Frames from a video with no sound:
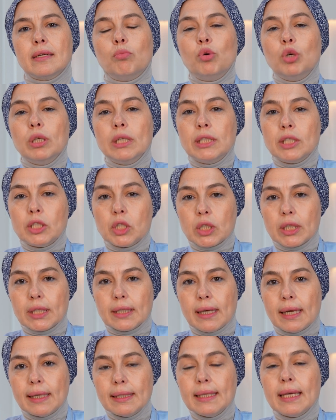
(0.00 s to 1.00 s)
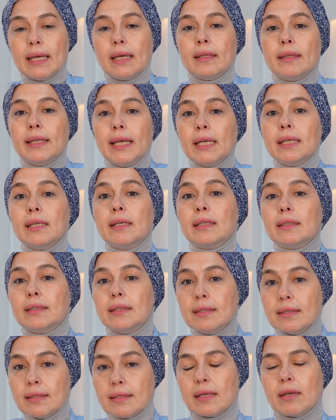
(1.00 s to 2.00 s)
Bu ilişkiden ne
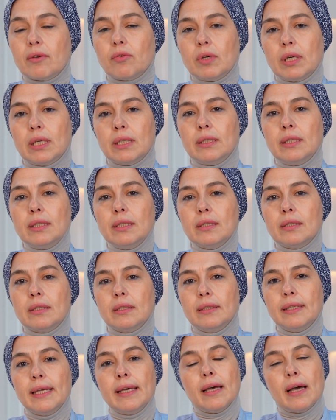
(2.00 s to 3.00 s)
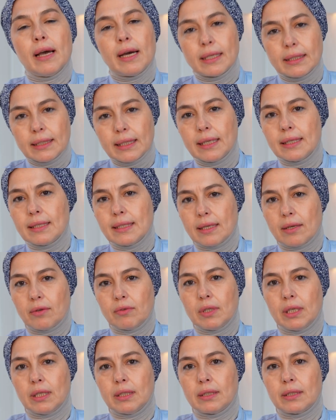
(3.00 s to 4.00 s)
kadın zevk alır ne erkek
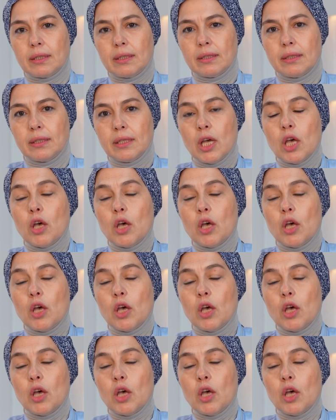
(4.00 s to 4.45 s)
zevk alır.